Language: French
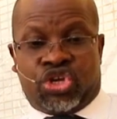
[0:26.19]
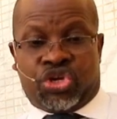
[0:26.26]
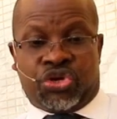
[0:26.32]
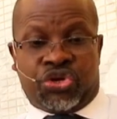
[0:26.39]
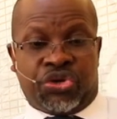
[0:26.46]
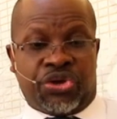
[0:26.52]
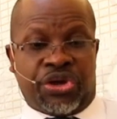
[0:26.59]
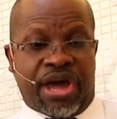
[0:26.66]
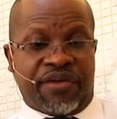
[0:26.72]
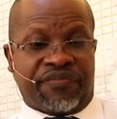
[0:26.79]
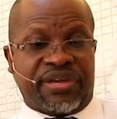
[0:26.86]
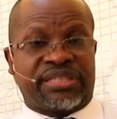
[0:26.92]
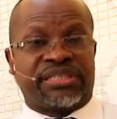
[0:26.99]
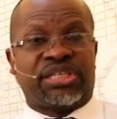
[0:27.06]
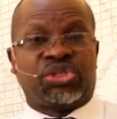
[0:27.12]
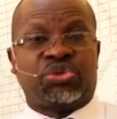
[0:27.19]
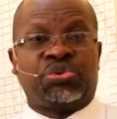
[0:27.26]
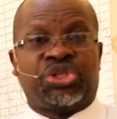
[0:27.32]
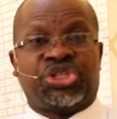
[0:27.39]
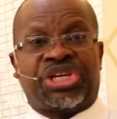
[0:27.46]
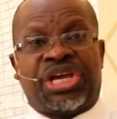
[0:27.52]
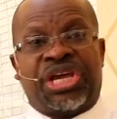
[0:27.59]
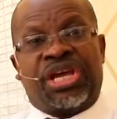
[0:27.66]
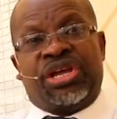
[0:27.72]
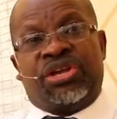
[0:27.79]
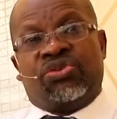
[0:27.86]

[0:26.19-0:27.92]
Euh, avec ce sujet,